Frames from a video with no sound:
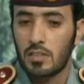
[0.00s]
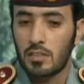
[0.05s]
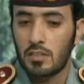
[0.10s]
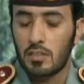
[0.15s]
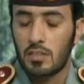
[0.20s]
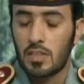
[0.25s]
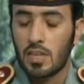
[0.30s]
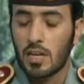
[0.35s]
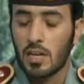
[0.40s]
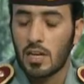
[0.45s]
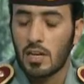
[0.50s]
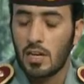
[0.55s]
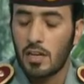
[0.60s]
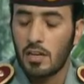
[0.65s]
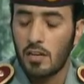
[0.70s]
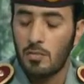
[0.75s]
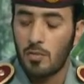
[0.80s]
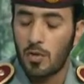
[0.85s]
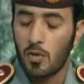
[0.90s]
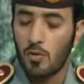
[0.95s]
ندارك
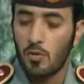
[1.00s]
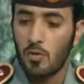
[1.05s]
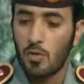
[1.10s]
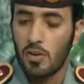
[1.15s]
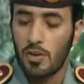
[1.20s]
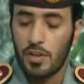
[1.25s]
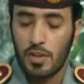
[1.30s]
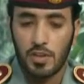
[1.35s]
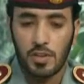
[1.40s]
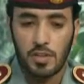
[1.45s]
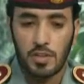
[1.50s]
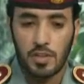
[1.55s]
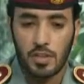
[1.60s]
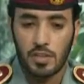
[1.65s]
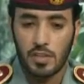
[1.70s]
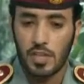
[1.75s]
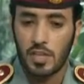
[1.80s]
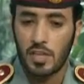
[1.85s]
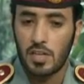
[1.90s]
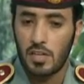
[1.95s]
هذا الموضوع نحن
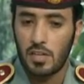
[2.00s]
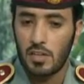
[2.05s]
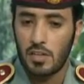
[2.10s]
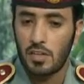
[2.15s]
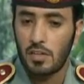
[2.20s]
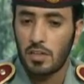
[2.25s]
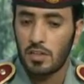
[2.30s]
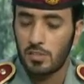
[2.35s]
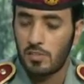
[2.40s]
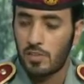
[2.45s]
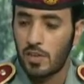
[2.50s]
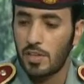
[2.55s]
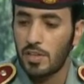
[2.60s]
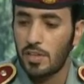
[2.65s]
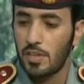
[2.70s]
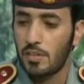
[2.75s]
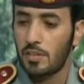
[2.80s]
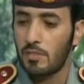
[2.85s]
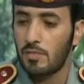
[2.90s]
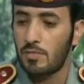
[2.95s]
عندنا
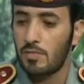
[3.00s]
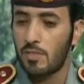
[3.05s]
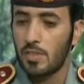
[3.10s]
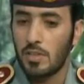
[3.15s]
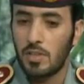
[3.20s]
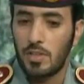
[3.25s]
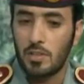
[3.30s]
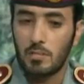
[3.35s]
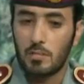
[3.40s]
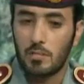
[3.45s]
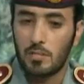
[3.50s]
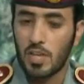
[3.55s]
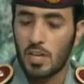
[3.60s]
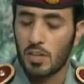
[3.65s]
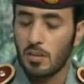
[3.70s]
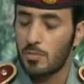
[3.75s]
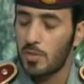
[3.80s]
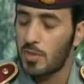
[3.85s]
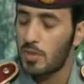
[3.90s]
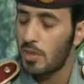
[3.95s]
الاطفائيين في
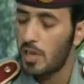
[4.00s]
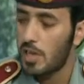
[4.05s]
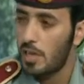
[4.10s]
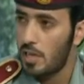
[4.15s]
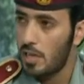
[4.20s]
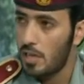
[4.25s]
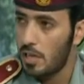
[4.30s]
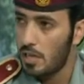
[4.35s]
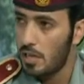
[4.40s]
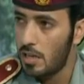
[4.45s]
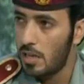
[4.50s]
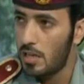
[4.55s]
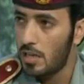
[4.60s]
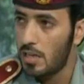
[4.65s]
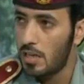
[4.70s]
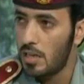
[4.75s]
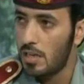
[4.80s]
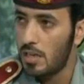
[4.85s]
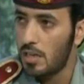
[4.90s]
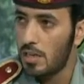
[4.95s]
مدربين على
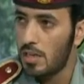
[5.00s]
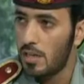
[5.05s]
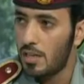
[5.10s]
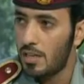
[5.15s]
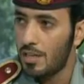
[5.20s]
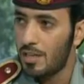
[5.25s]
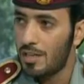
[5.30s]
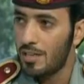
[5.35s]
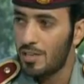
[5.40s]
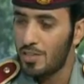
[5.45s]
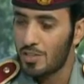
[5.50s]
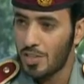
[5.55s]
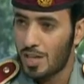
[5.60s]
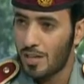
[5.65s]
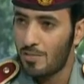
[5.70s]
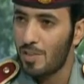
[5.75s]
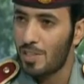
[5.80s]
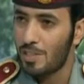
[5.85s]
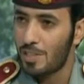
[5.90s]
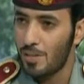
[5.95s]

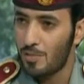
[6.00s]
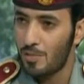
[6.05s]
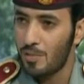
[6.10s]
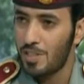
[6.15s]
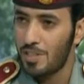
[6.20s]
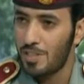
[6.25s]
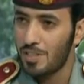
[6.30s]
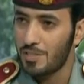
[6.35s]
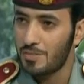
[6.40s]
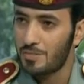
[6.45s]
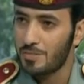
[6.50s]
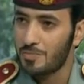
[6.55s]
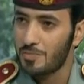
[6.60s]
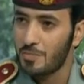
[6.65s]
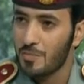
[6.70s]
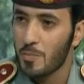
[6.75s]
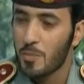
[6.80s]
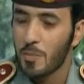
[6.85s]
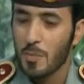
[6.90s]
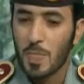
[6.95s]
الاسعافات الاوليه نعم
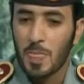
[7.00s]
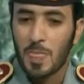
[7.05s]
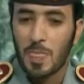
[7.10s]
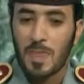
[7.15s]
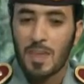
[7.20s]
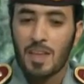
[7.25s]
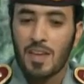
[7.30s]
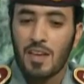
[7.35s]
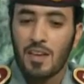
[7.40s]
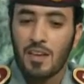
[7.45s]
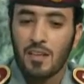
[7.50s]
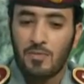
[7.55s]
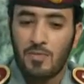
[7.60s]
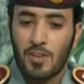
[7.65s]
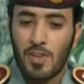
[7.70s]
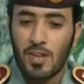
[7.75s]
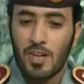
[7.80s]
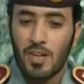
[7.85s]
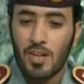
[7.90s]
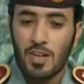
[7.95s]

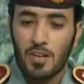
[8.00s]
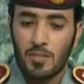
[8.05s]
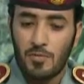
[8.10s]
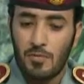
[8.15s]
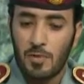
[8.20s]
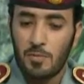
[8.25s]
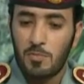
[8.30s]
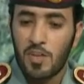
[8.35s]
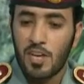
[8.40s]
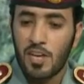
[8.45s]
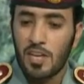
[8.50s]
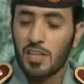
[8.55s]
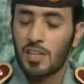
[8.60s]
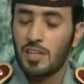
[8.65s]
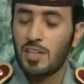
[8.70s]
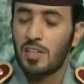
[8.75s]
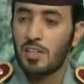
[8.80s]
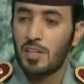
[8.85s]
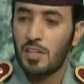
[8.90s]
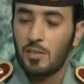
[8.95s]
ففي البدايه
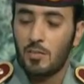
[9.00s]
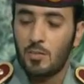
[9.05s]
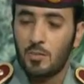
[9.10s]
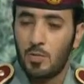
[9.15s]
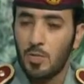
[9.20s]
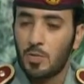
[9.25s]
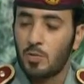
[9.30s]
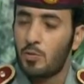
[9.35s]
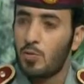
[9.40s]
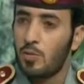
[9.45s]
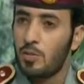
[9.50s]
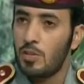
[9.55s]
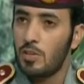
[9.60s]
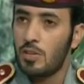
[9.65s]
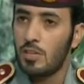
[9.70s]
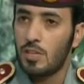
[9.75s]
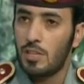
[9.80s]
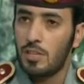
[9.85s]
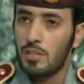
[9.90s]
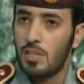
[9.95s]

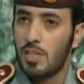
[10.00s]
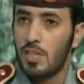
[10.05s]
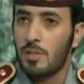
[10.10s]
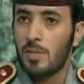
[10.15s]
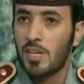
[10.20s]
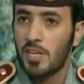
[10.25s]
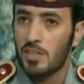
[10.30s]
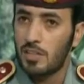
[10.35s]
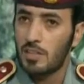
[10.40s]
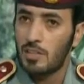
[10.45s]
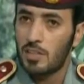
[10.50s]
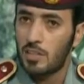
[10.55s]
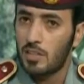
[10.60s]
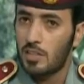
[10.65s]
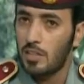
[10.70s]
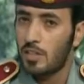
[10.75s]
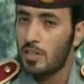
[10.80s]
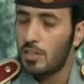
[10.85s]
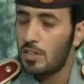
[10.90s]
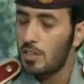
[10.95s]
وتكون عندنا
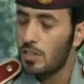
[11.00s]
ابعاد